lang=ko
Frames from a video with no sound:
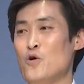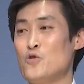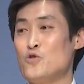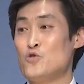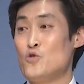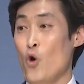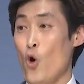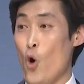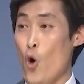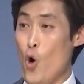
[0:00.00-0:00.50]

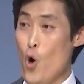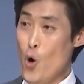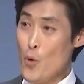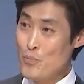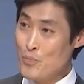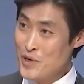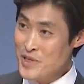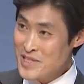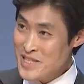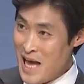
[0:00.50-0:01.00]

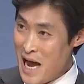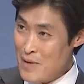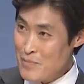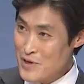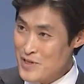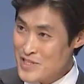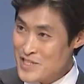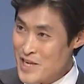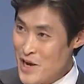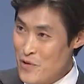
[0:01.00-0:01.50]
높은
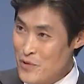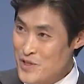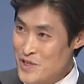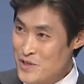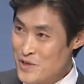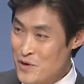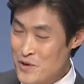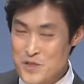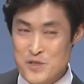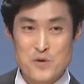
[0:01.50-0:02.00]
탑을
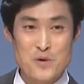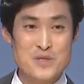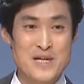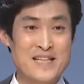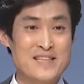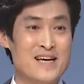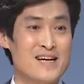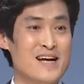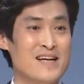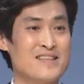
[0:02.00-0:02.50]
세우는 것으로
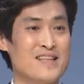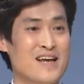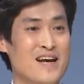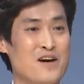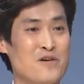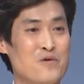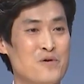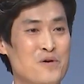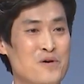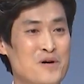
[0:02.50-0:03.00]

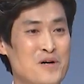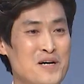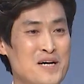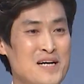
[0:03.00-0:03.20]
나타났다라고